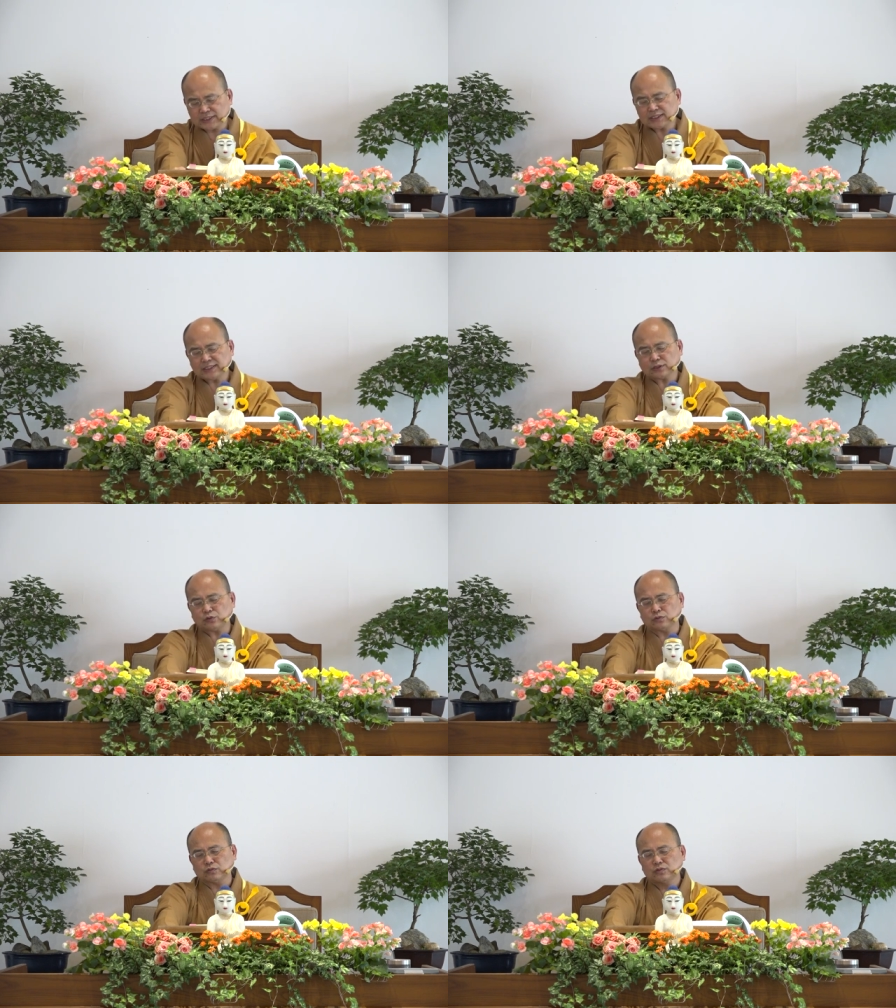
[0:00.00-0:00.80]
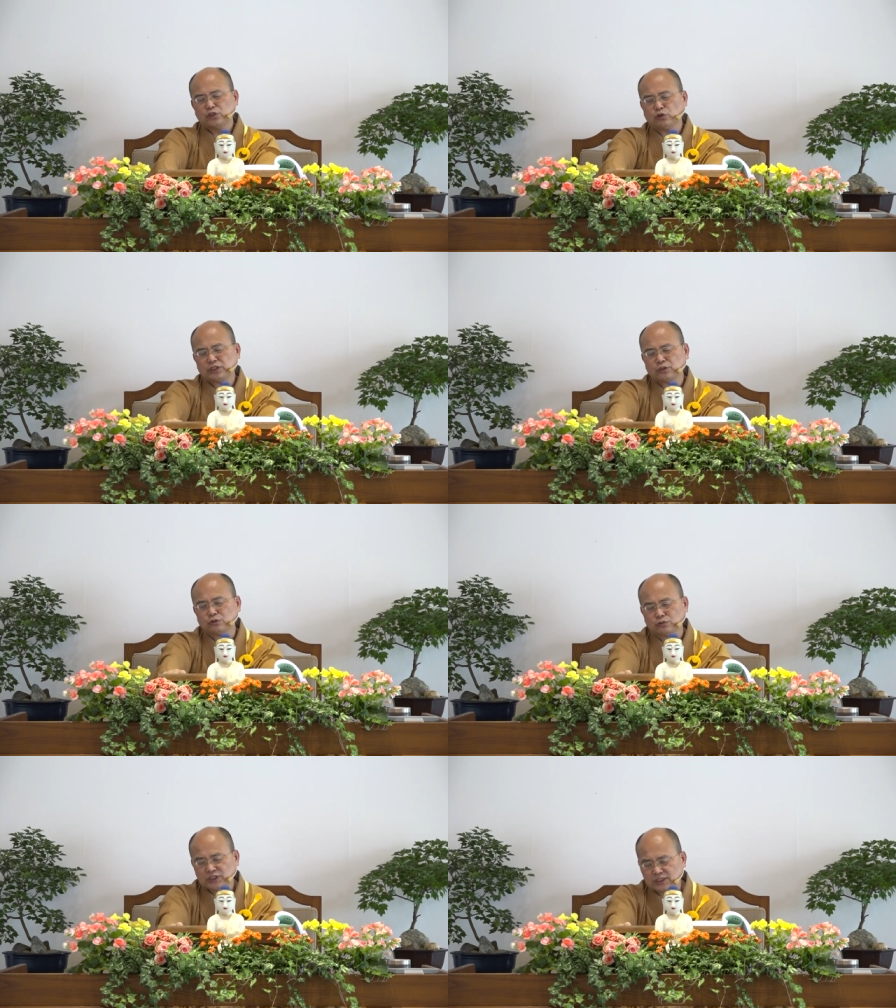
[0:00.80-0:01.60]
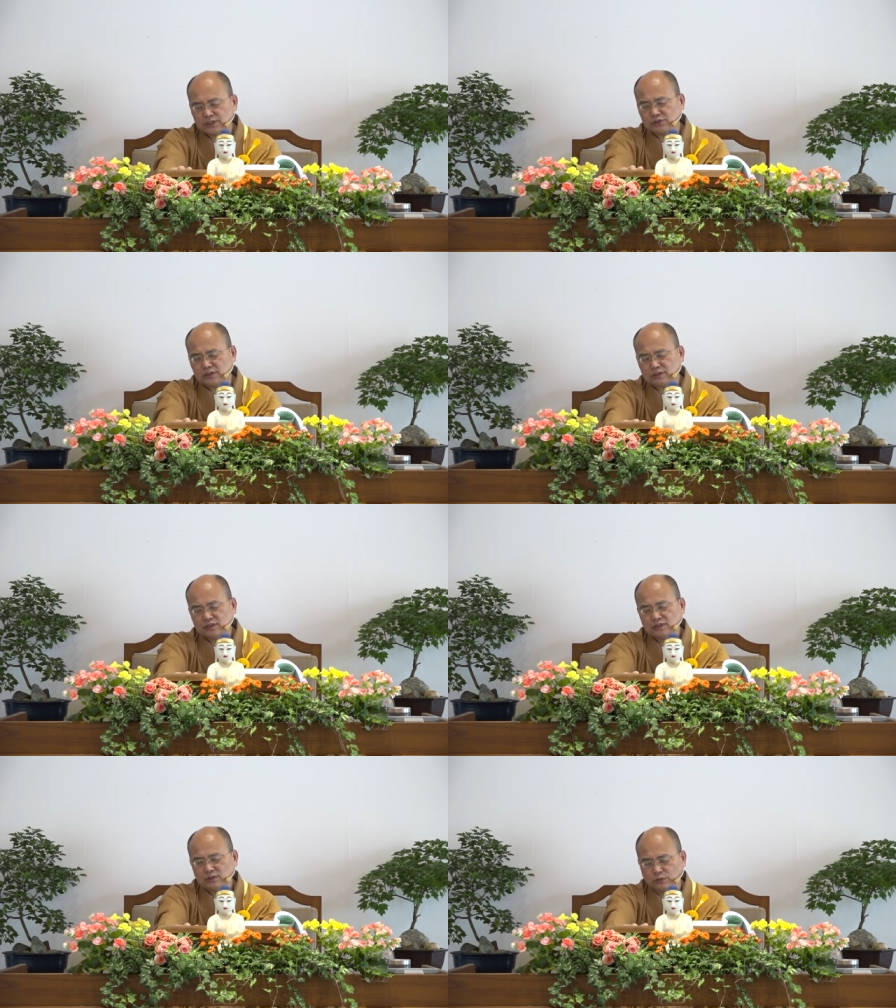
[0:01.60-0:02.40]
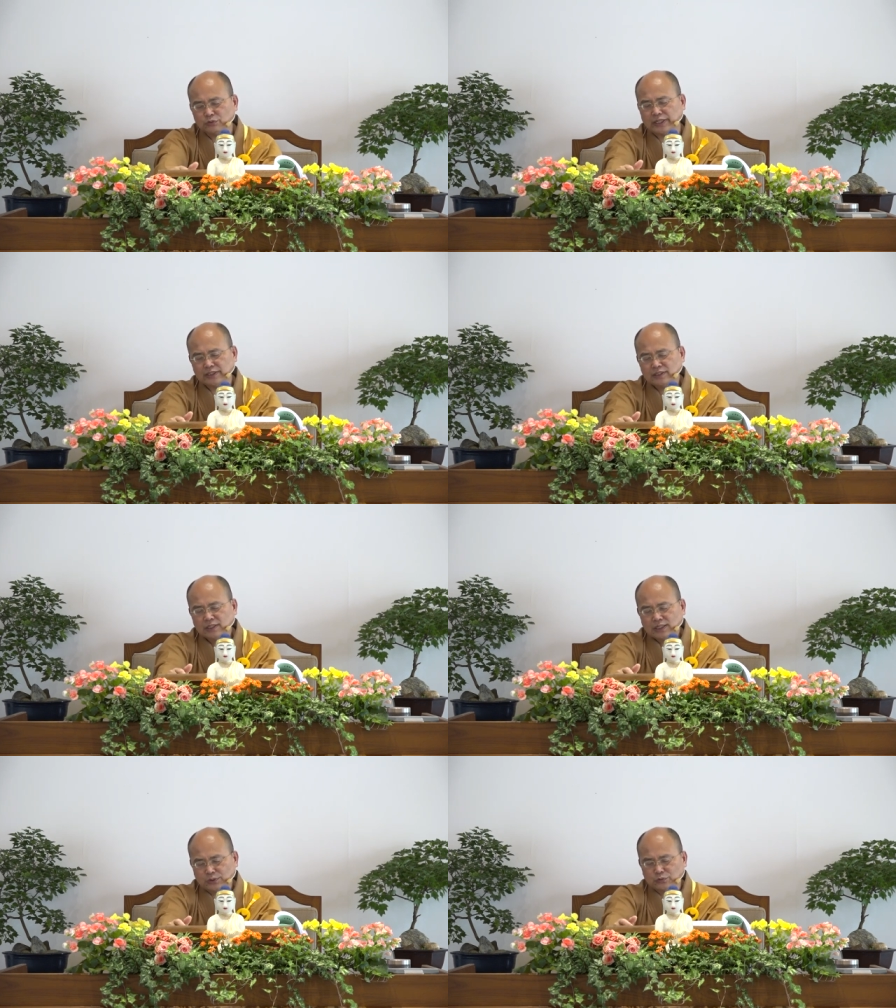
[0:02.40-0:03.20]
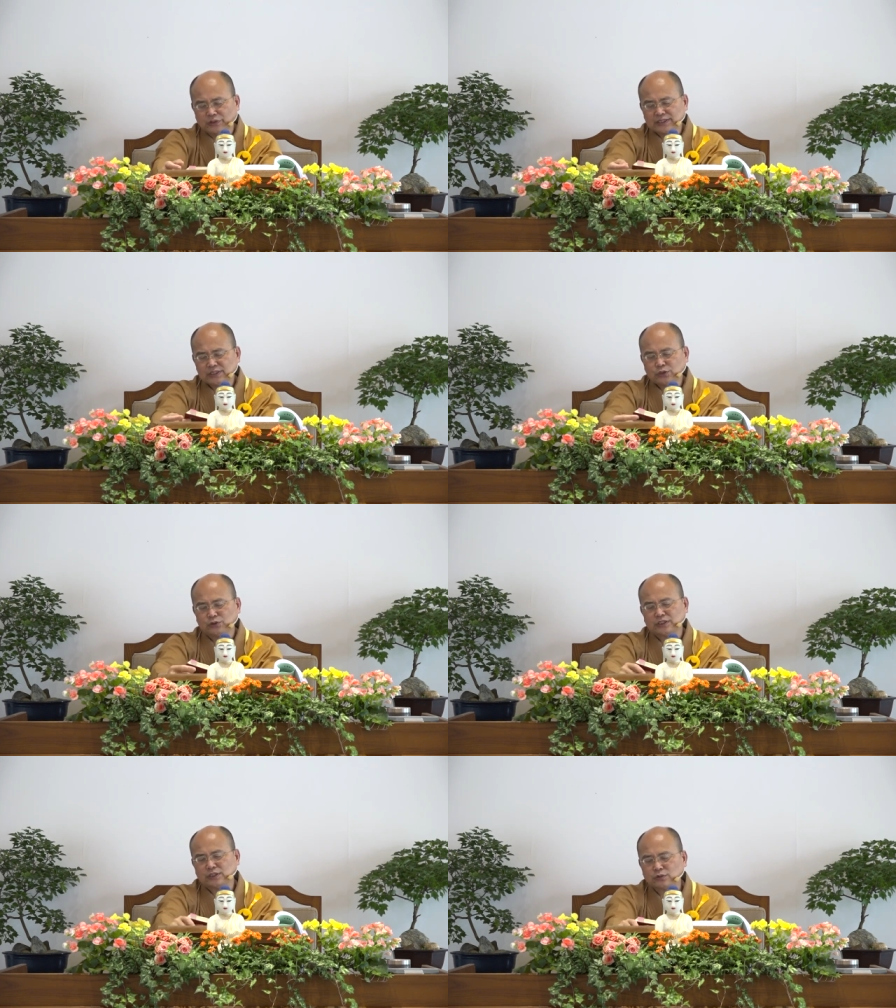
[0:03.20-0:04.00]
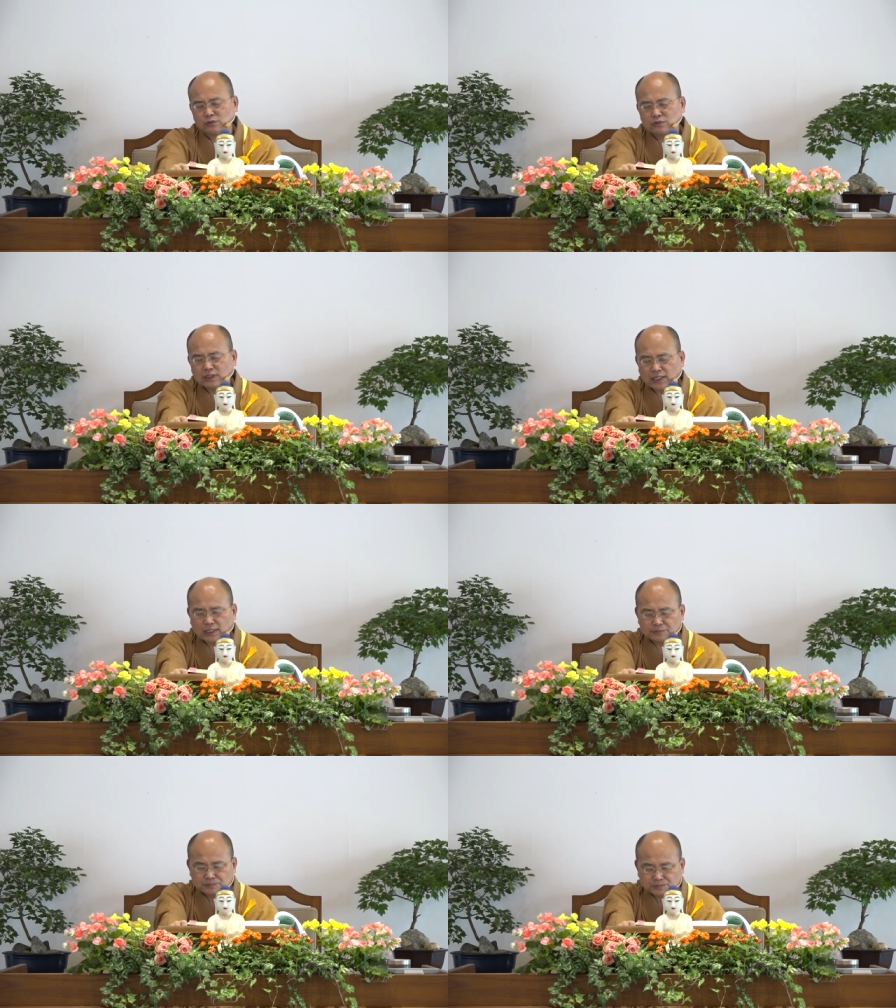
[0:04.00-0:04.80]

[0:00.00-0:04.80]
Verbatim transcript: 真正的苦就近苦，其实就是轮回，轮回是就近的苦啊。